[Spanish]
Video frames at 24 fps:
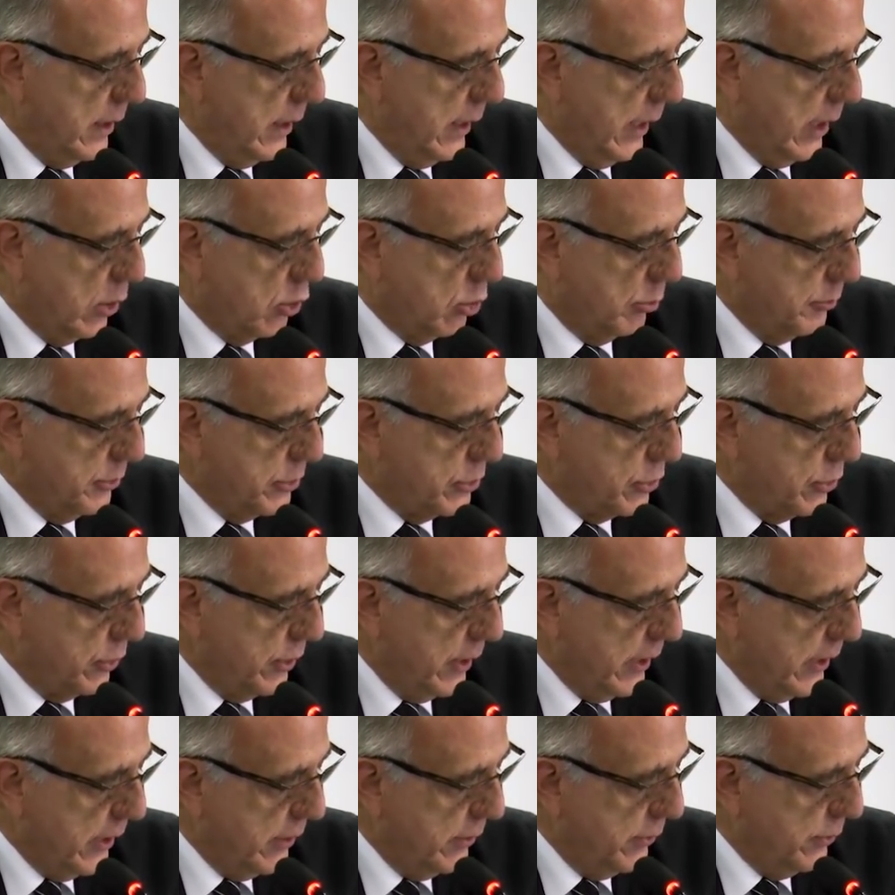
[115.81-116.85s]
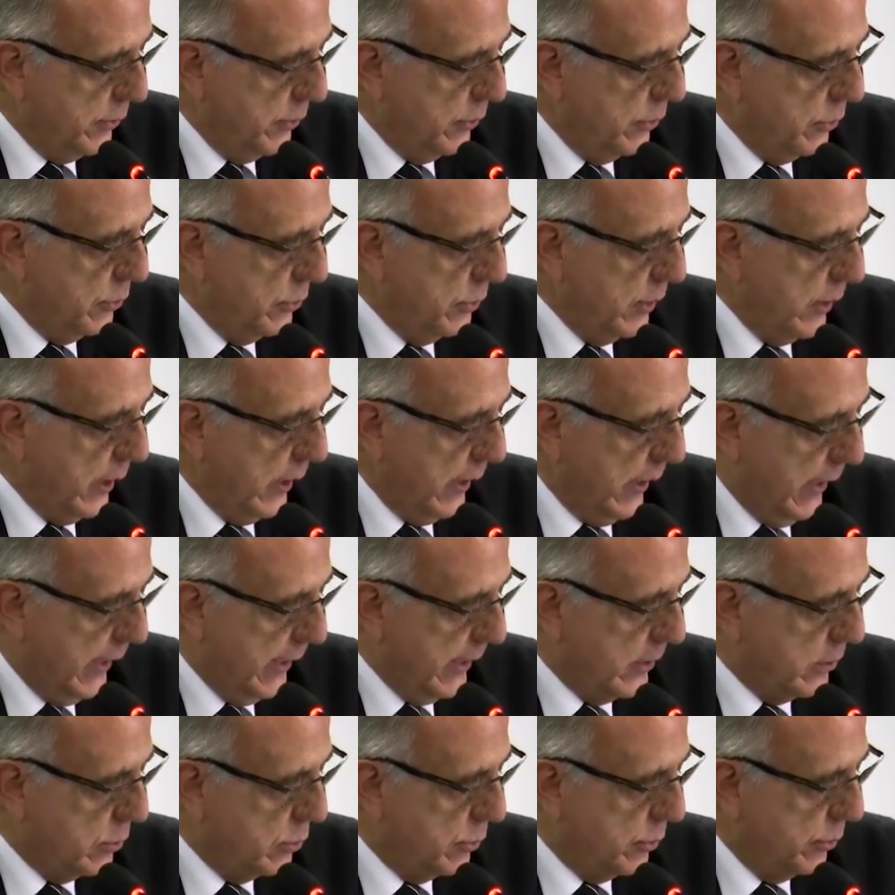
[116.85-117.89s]
el comisionado
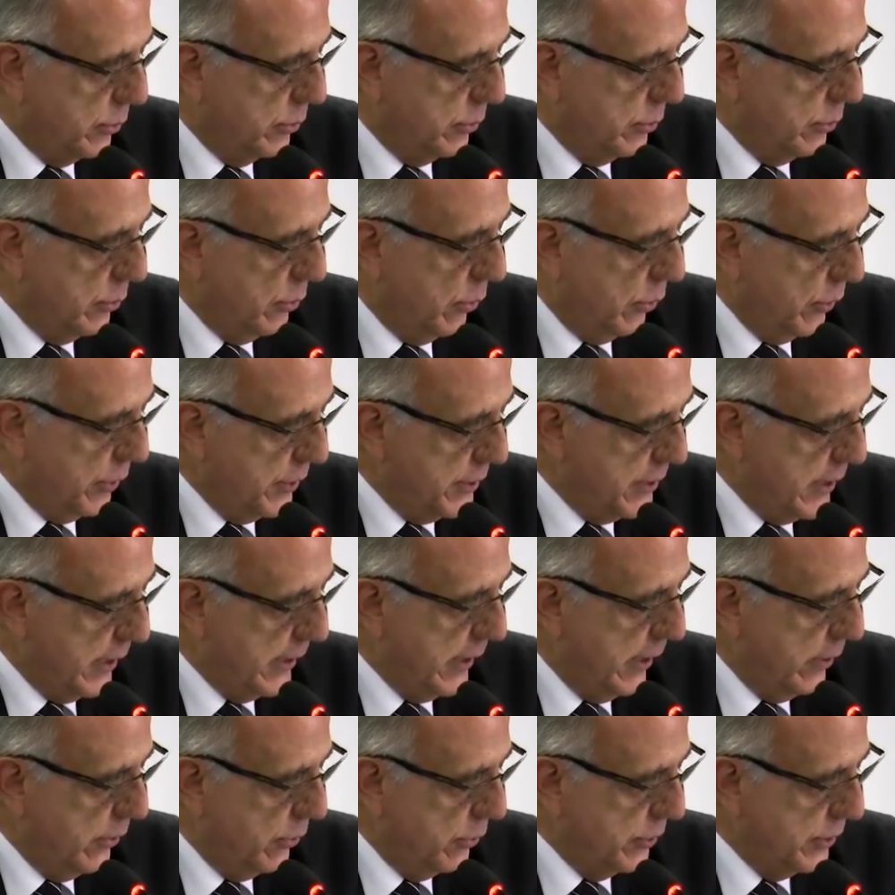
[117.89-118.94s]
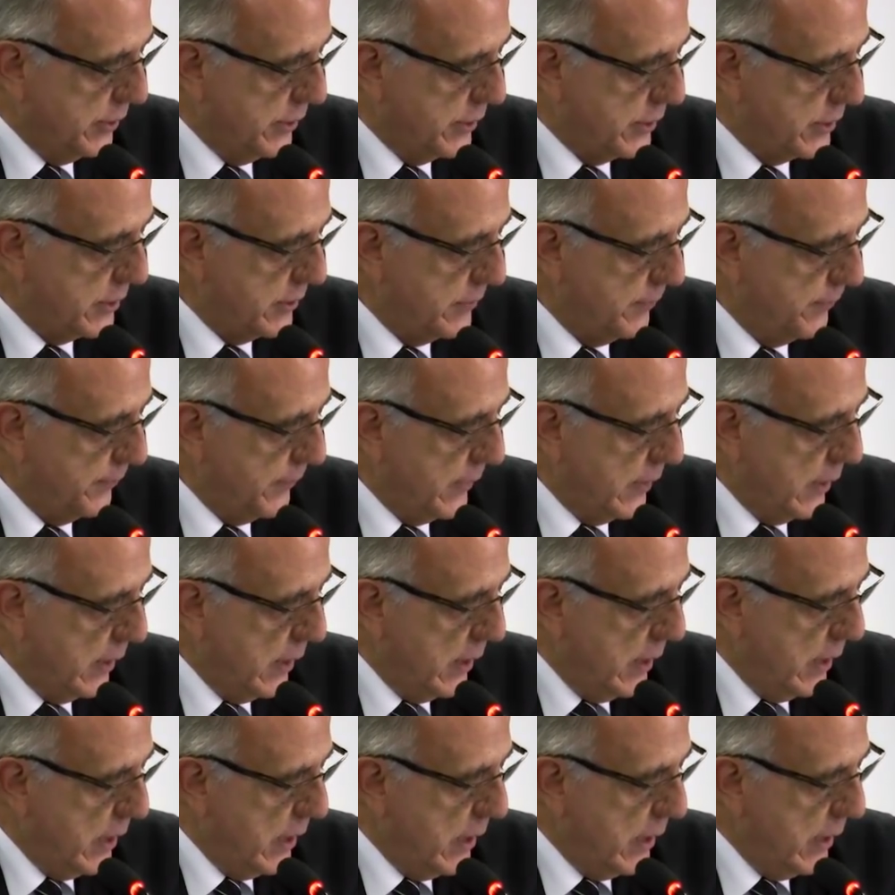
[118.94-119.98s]
electo Orellana Donis
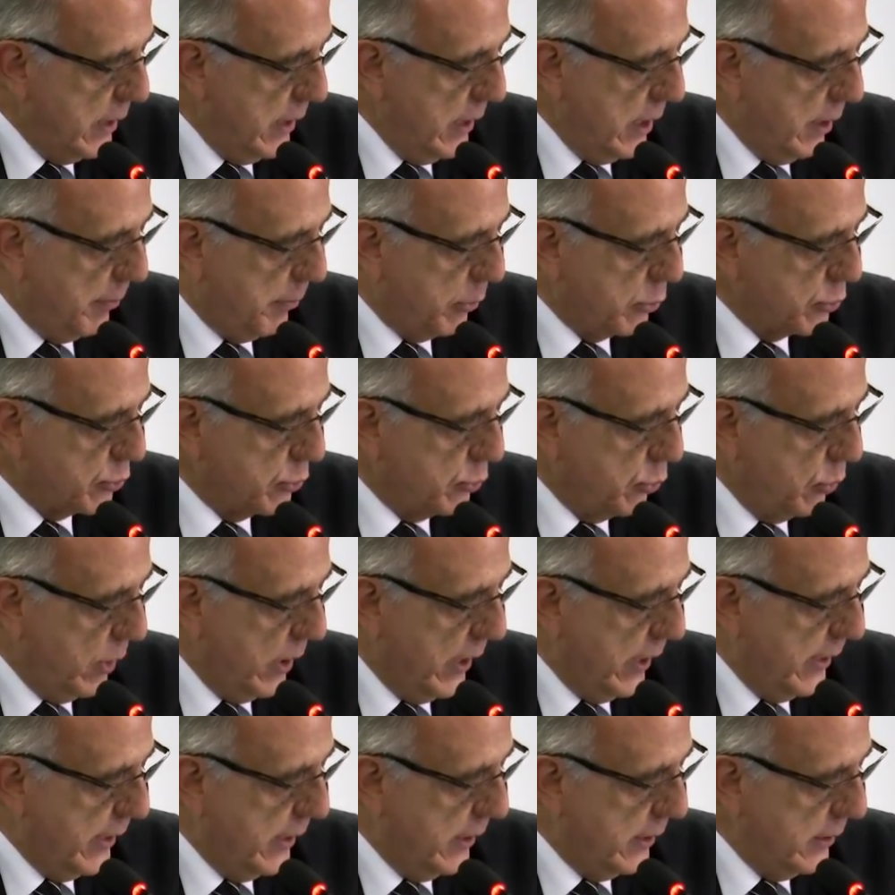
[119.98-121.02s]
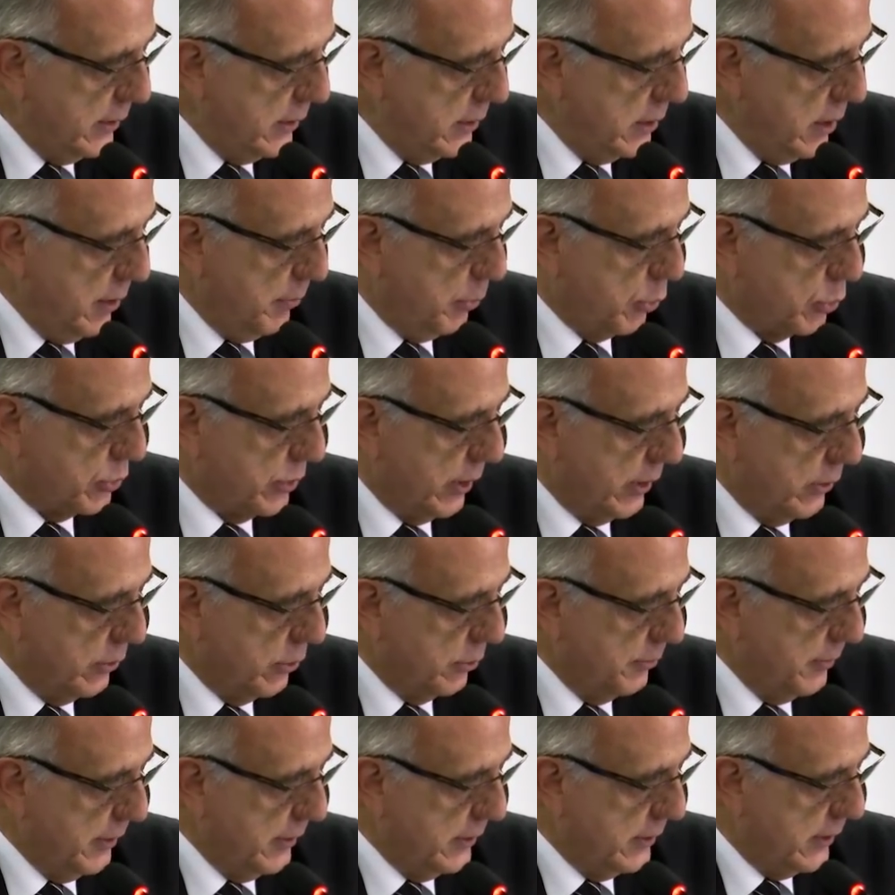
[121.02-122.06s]
y la postulada y
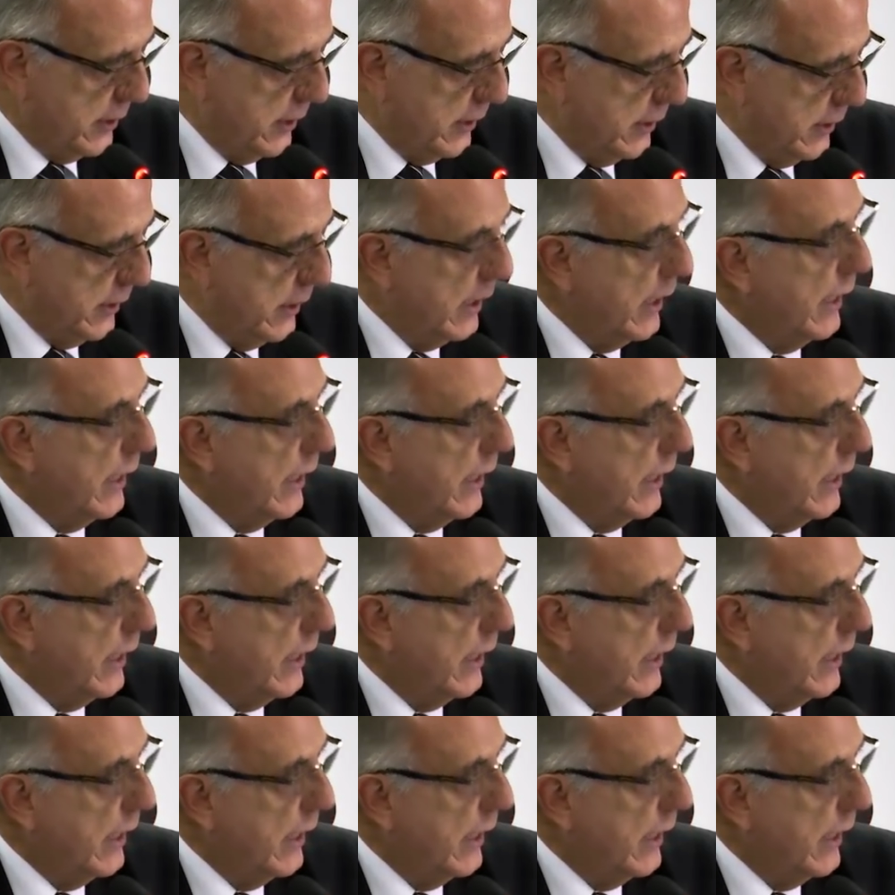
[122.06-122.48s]
posteriormente